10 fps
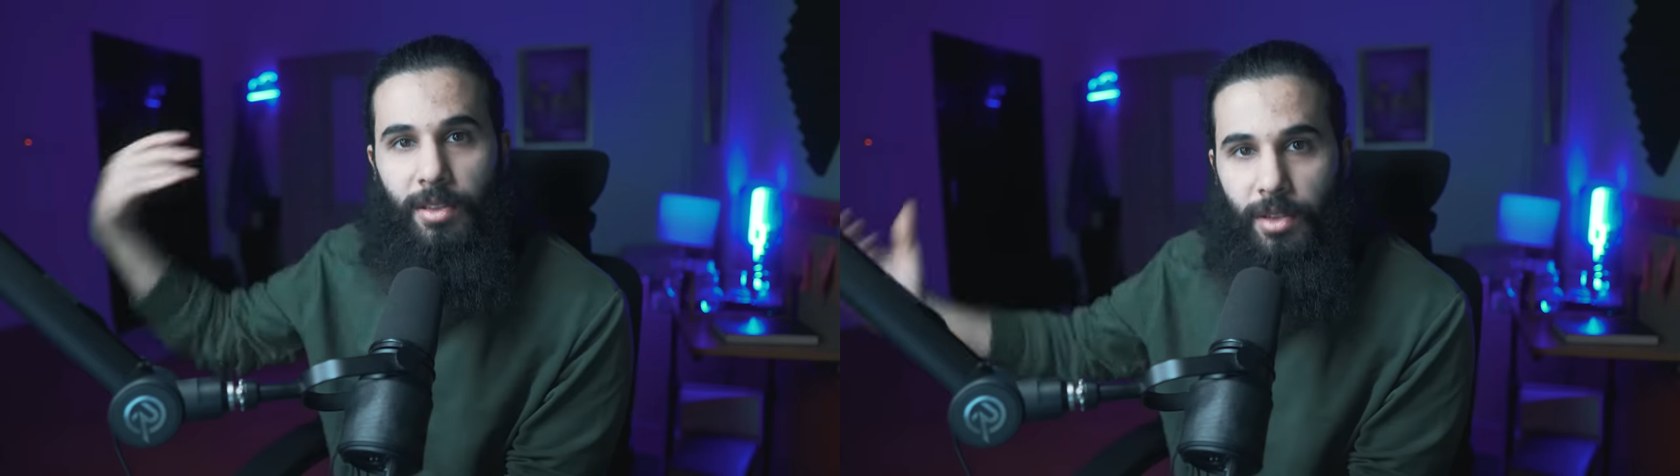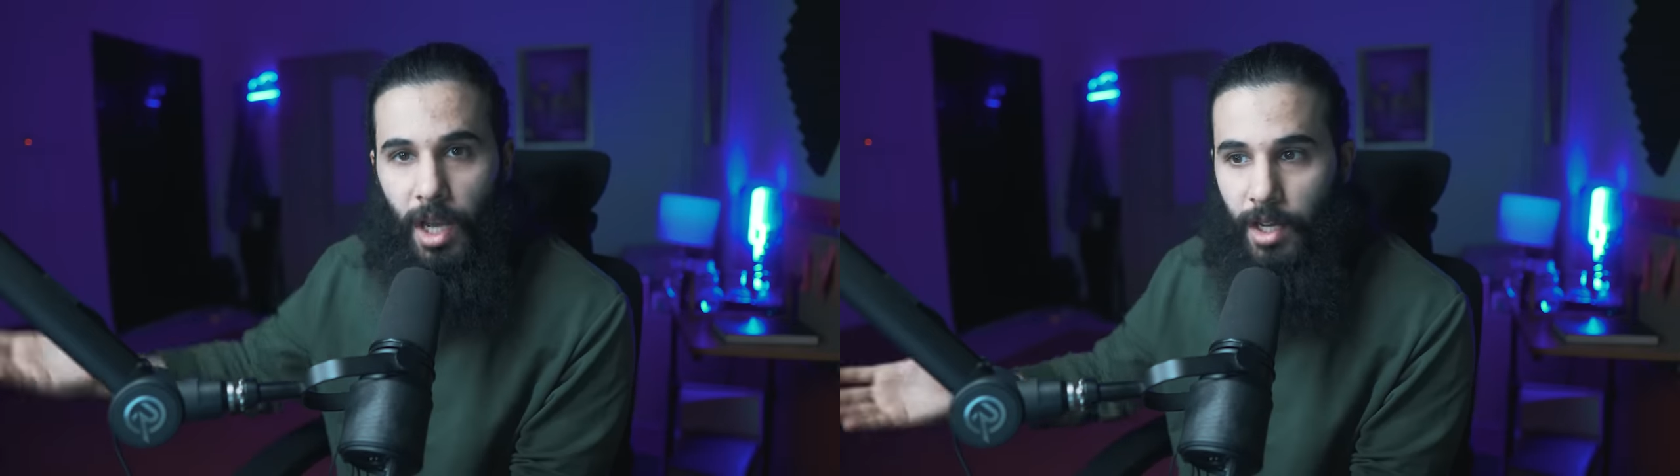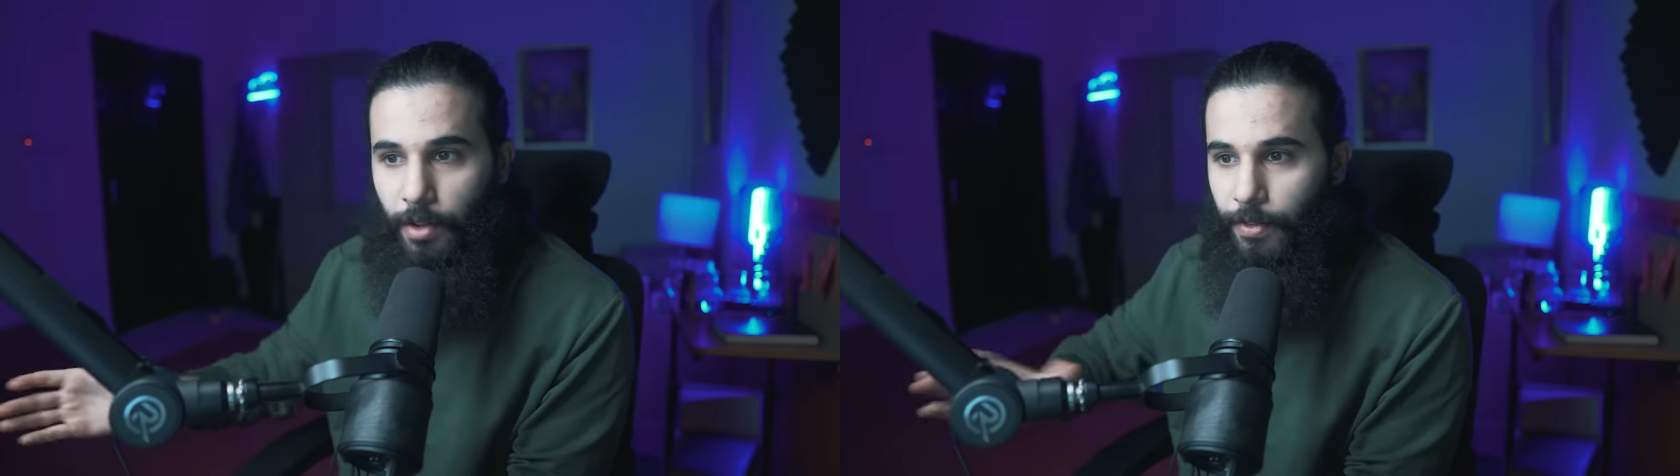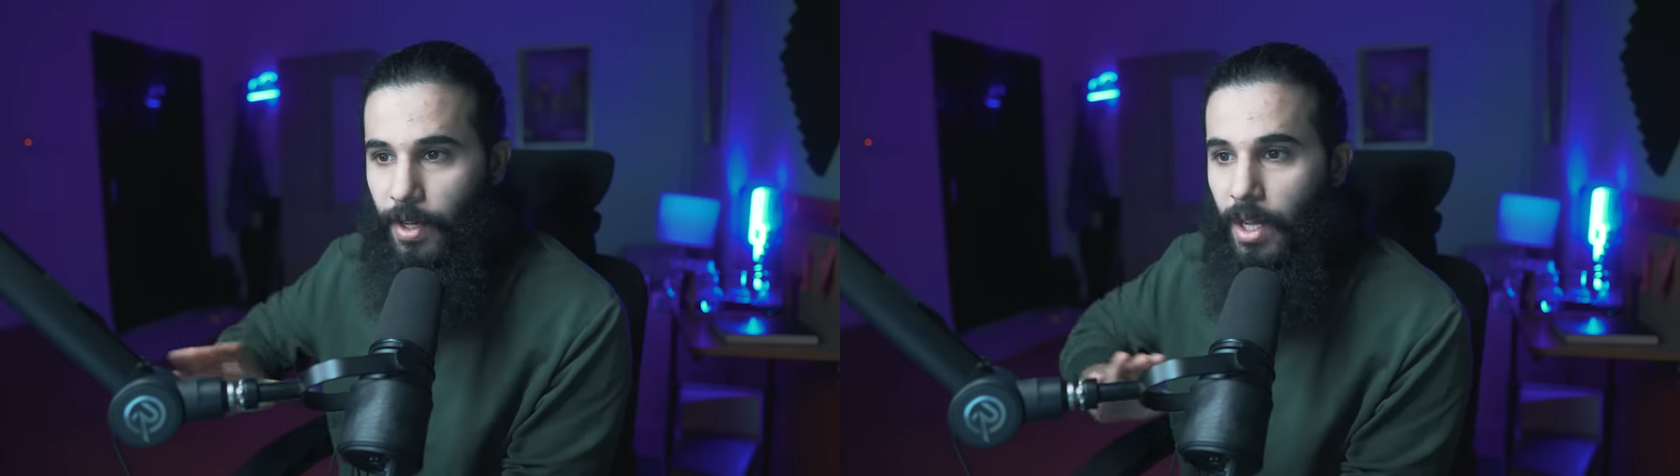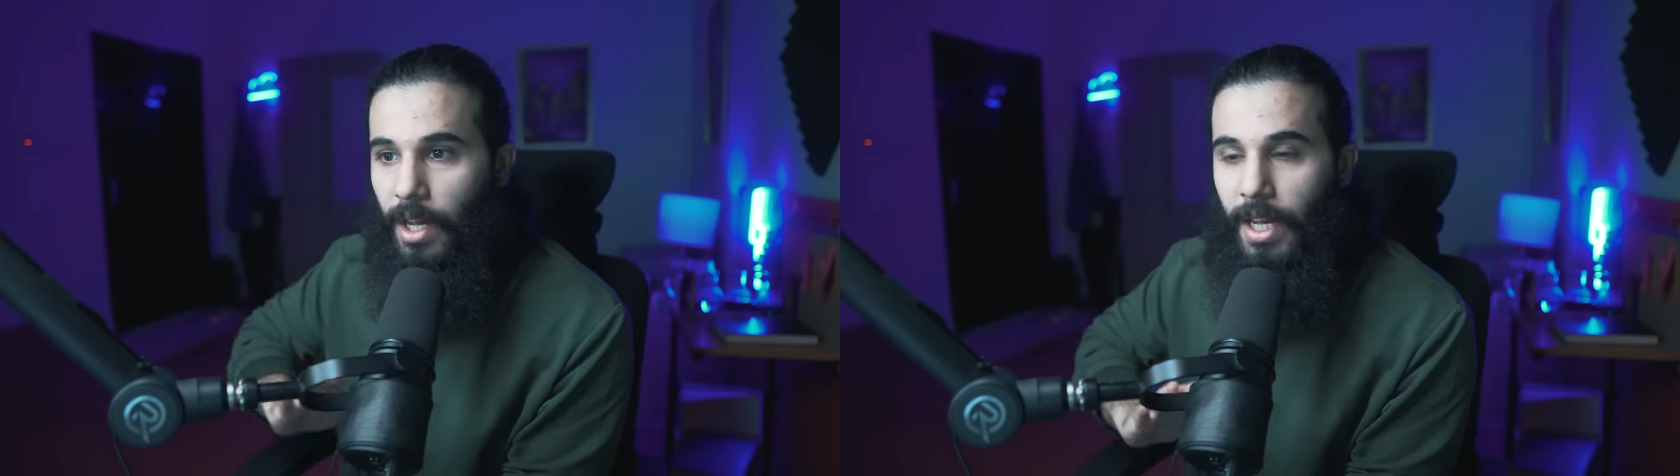الطائف
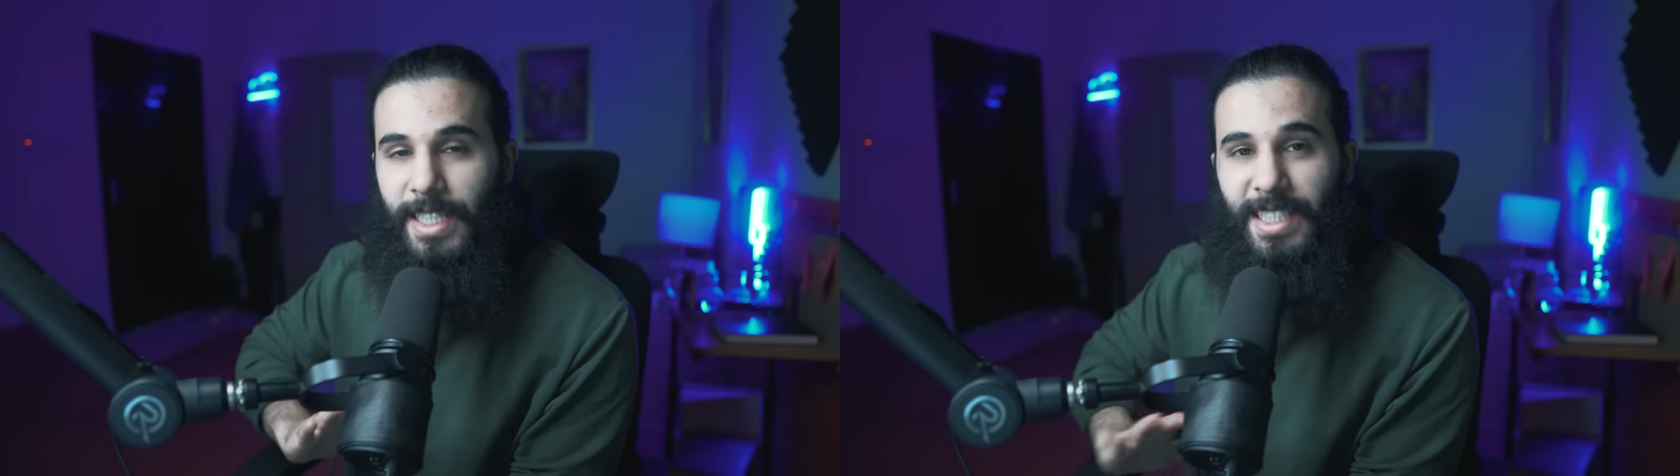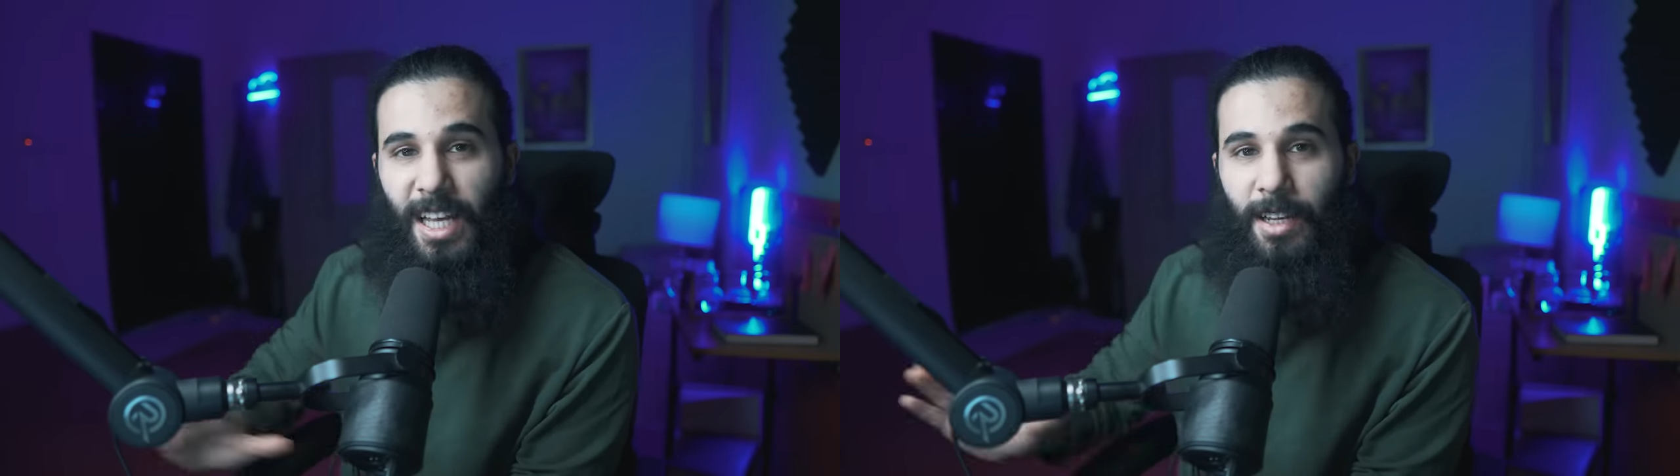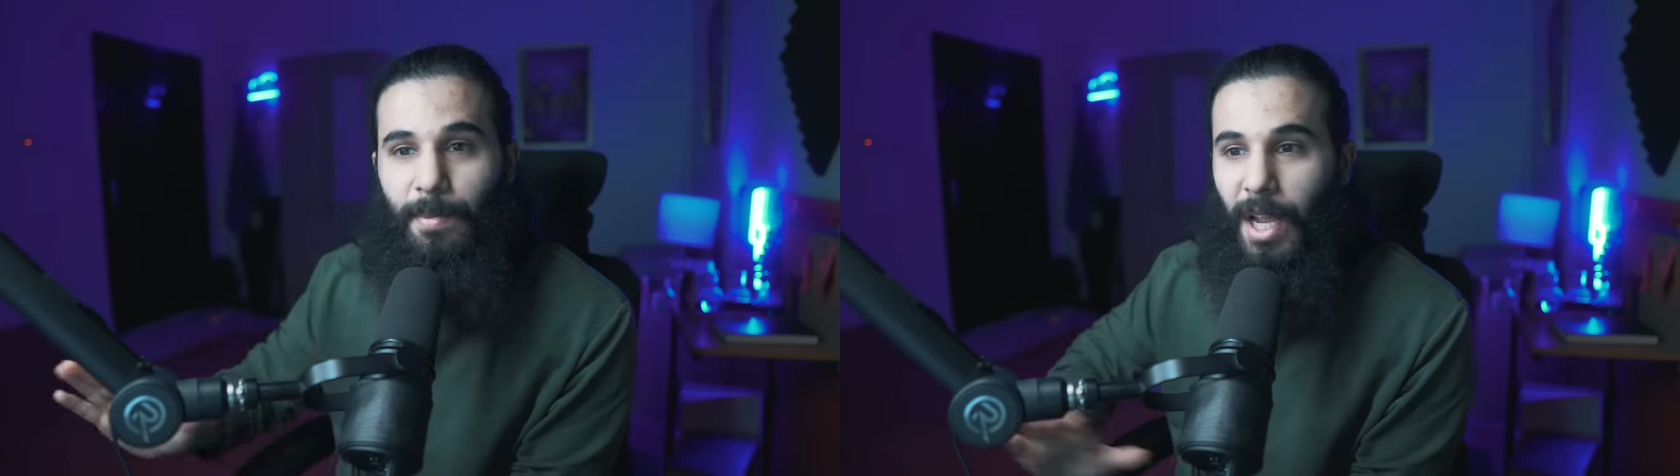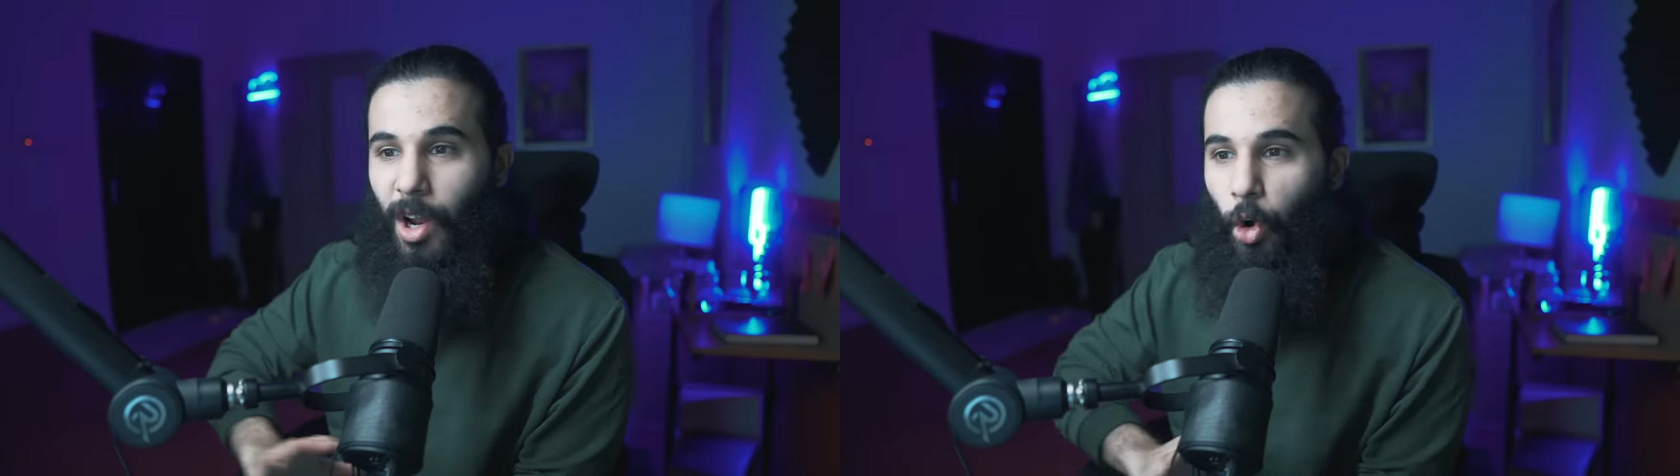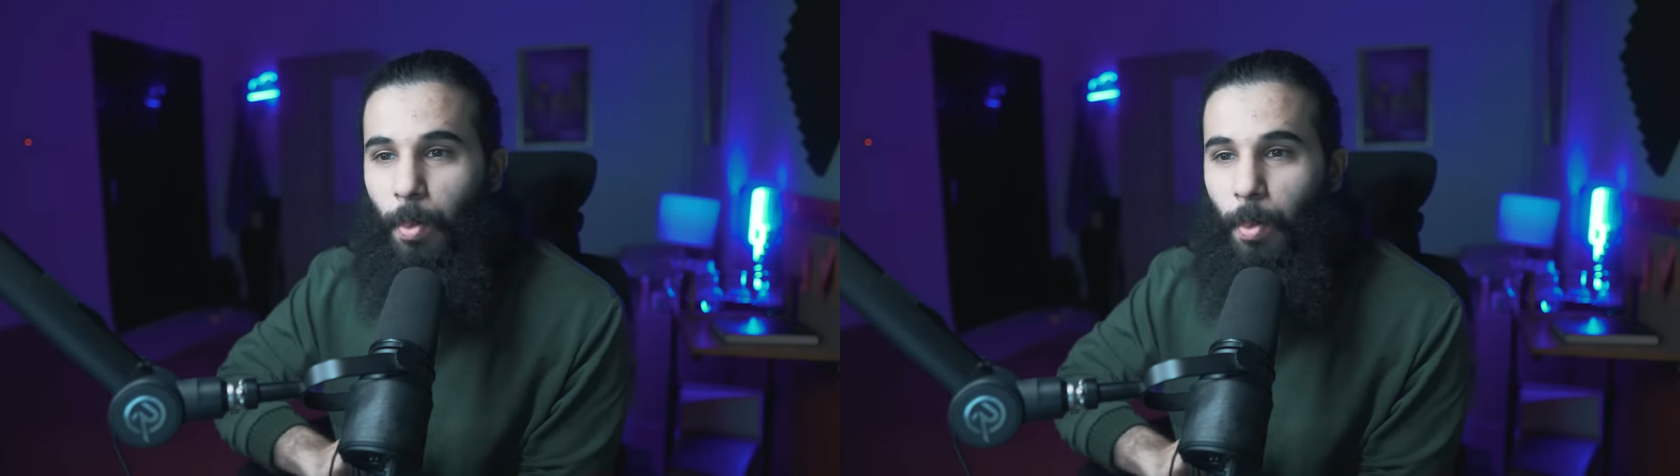استقبلوه